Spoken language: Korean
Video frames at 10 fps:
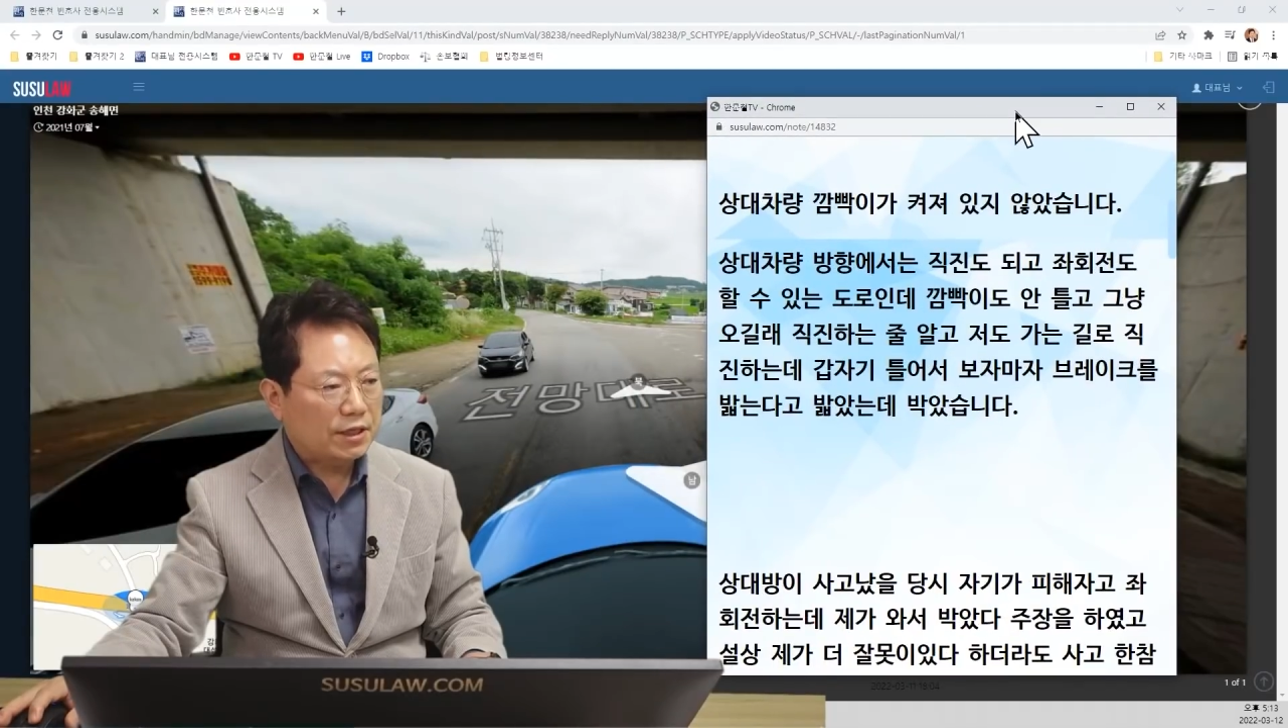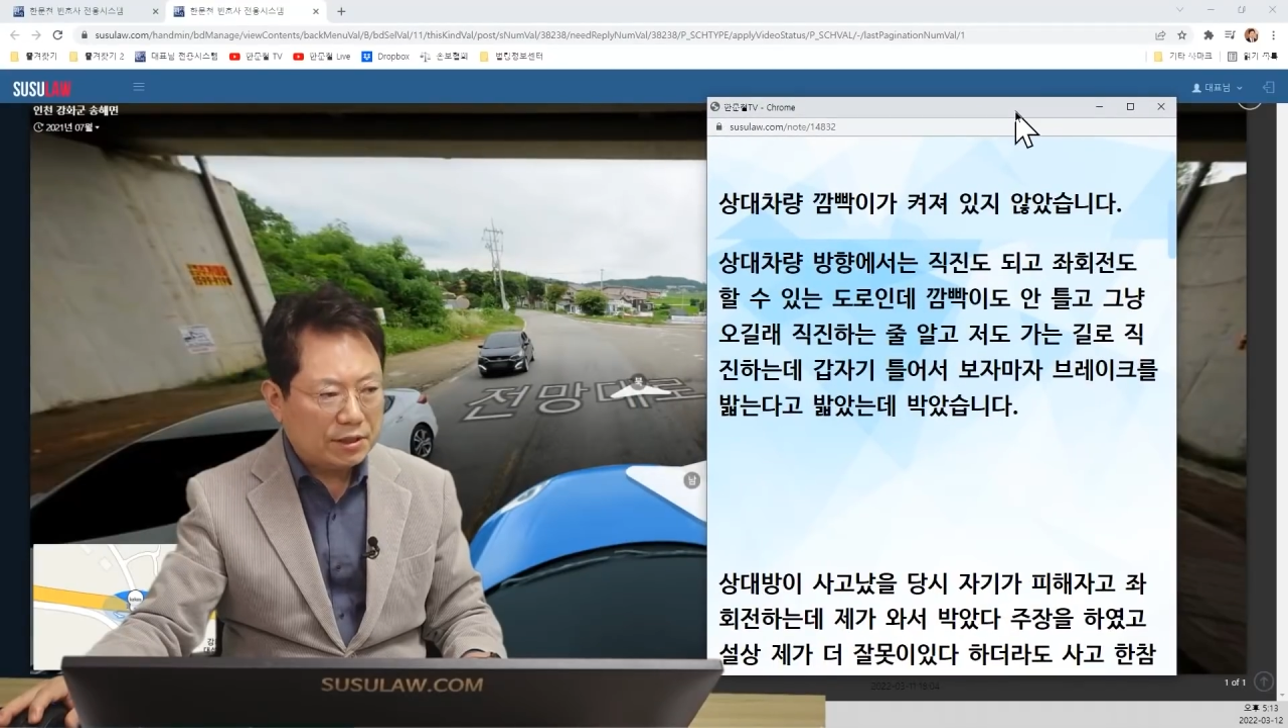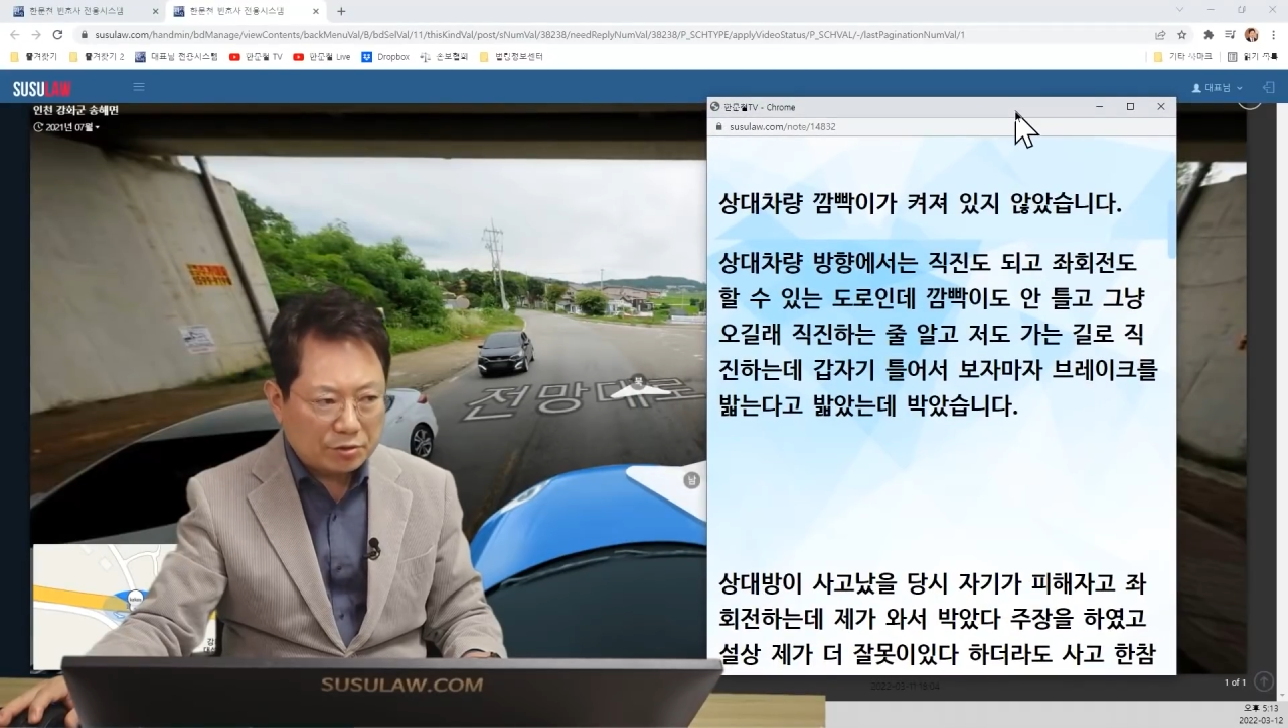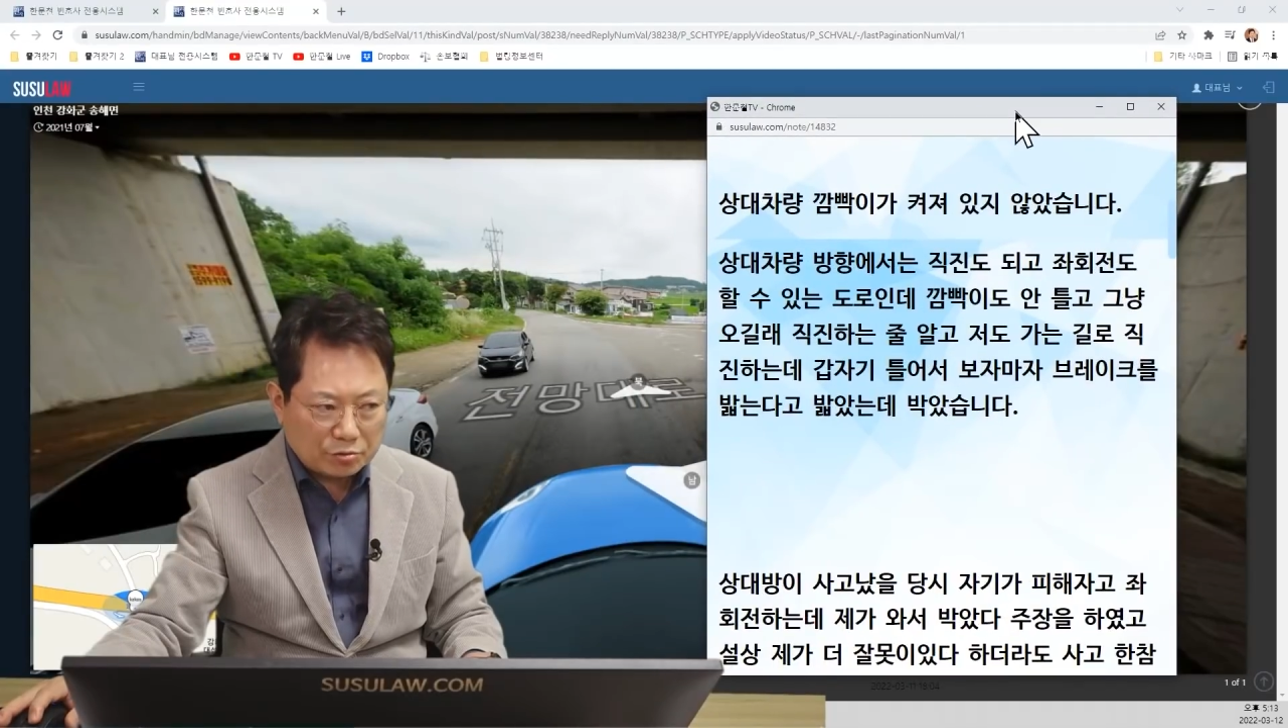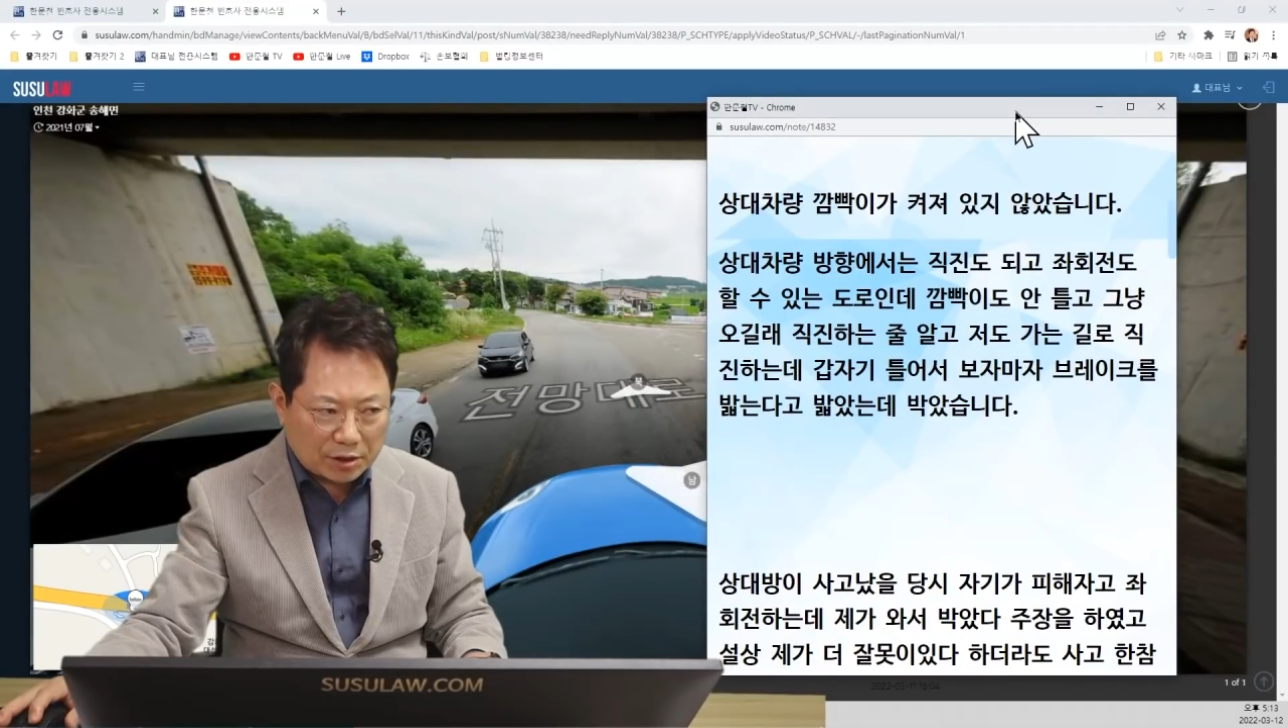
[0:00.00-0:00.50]

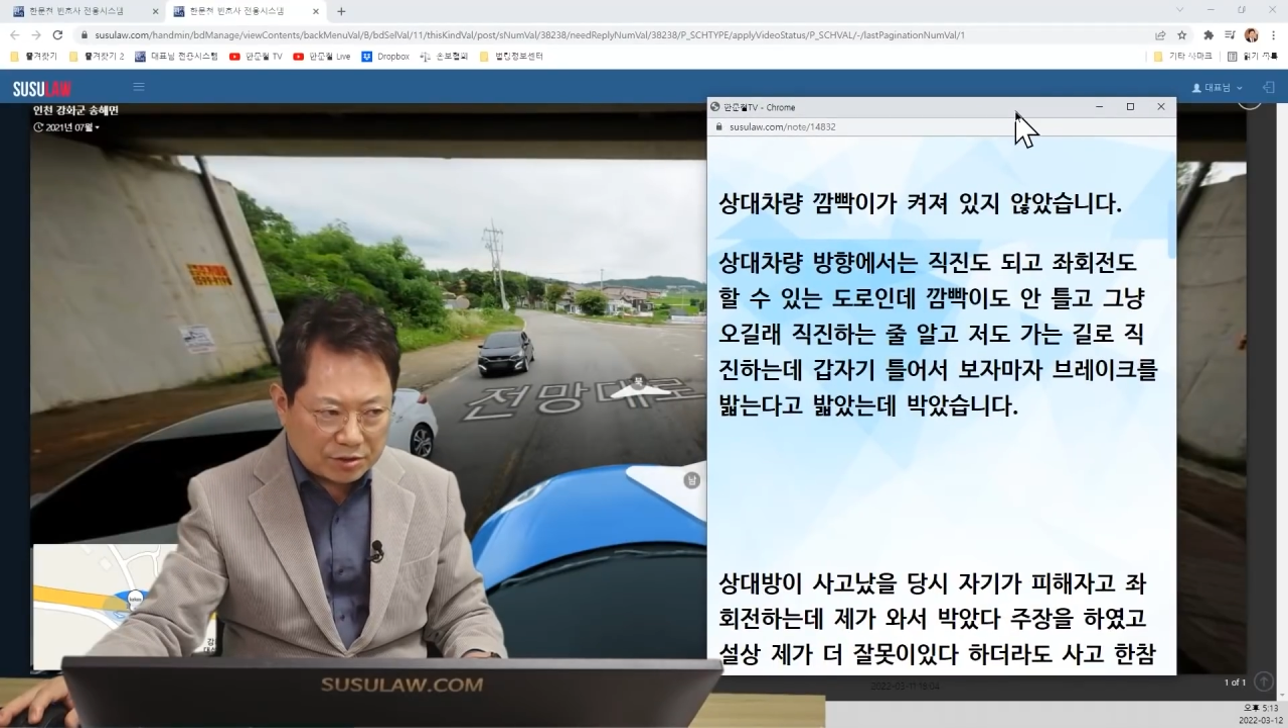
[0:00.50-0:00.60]
좌회전도